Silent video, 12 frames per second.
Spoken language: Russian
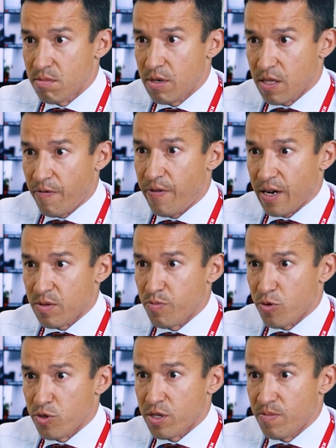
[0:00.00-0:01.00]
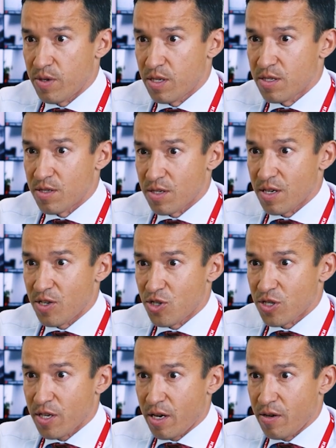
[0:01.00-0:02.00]
Это факт просто медицинский, я
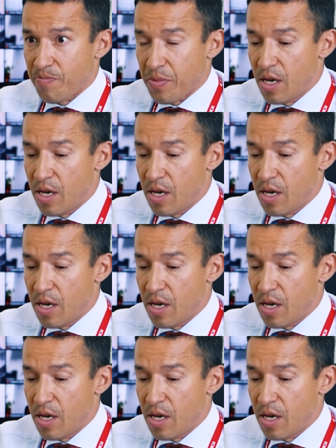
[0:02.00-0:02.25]
считаю.